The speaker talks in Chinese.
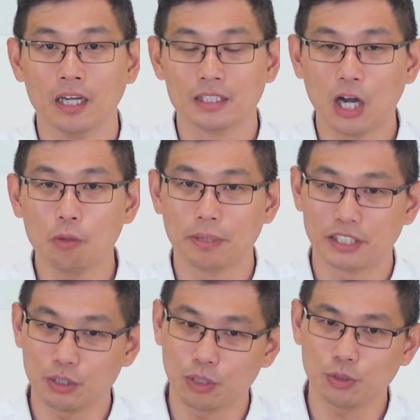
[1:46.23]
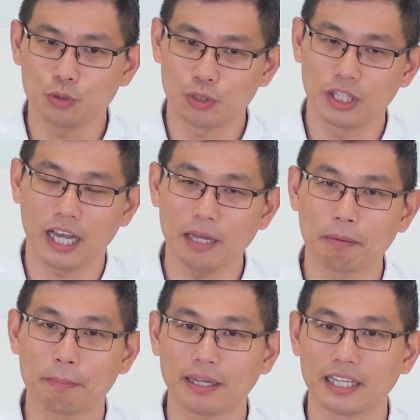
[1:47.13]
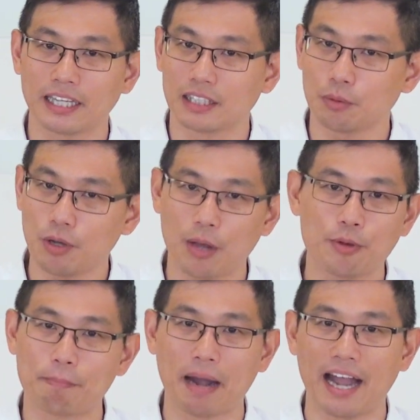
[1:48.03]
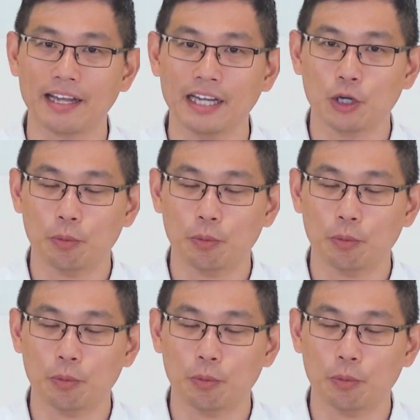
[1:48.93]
然后每次回去都觉得，哎，爸爸的脸色越来越白，